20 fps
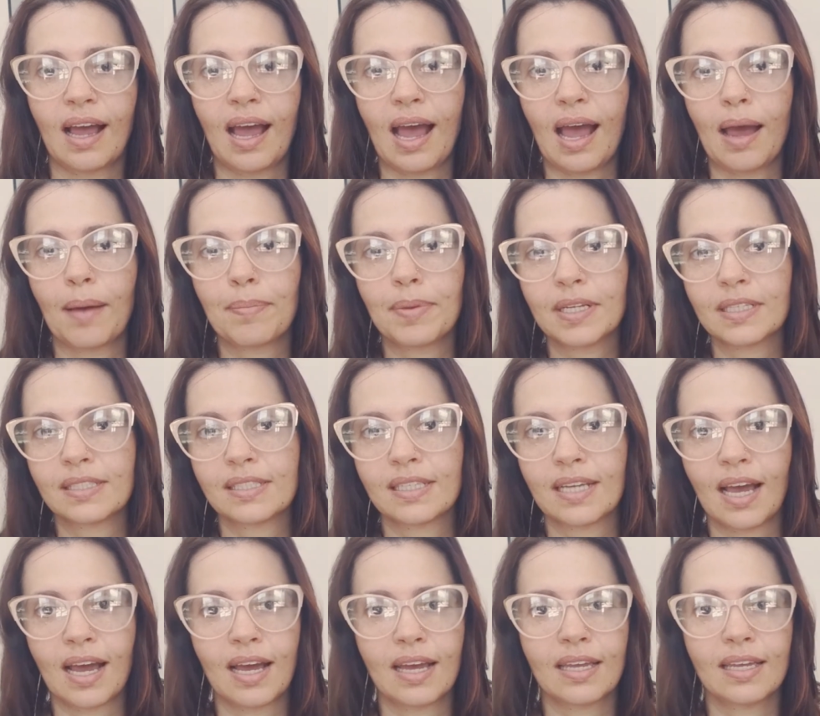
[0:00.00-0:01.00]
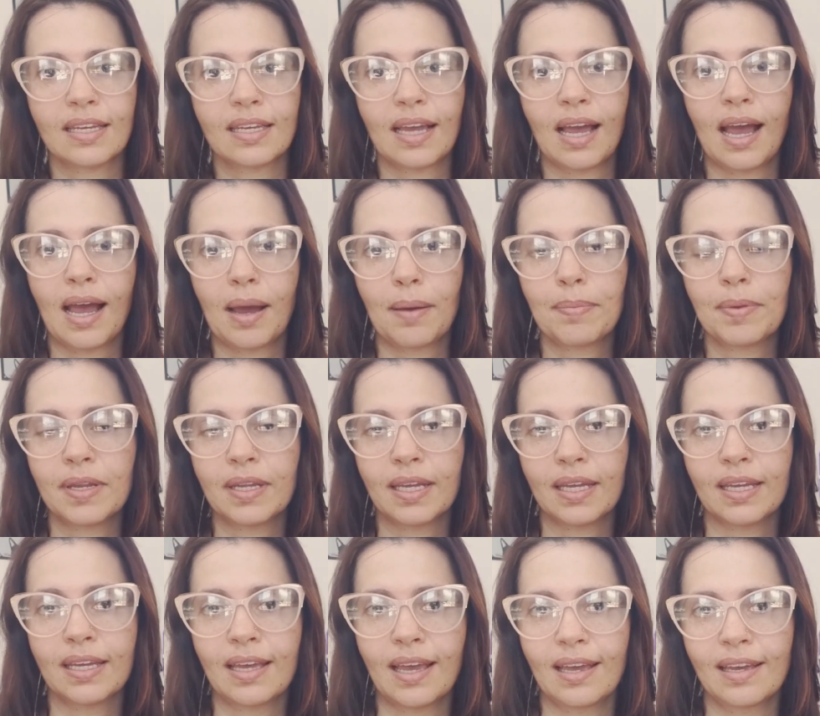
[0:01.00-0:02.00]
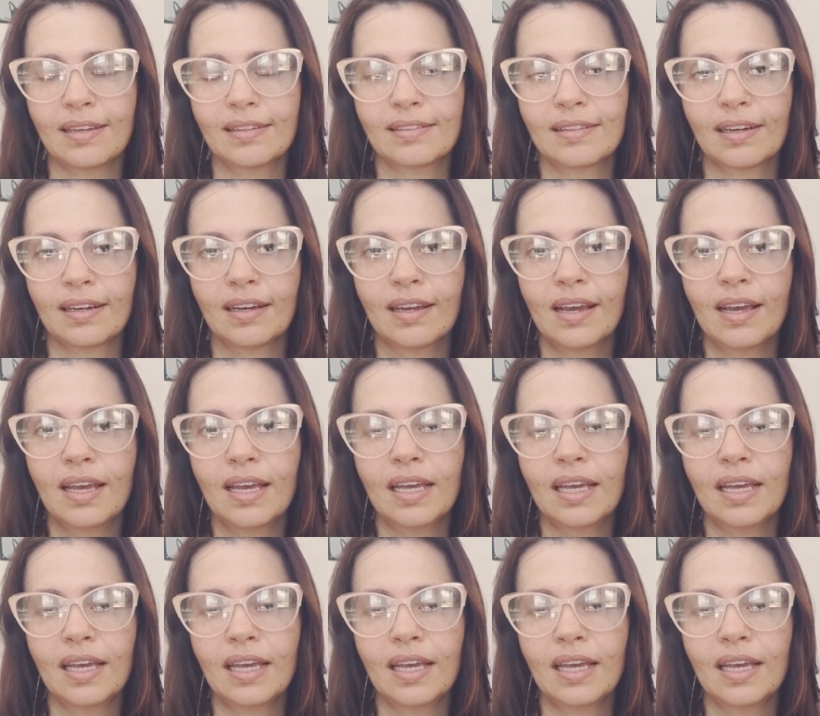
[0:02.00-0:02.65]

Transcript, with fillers: abre, sai, abre e entra,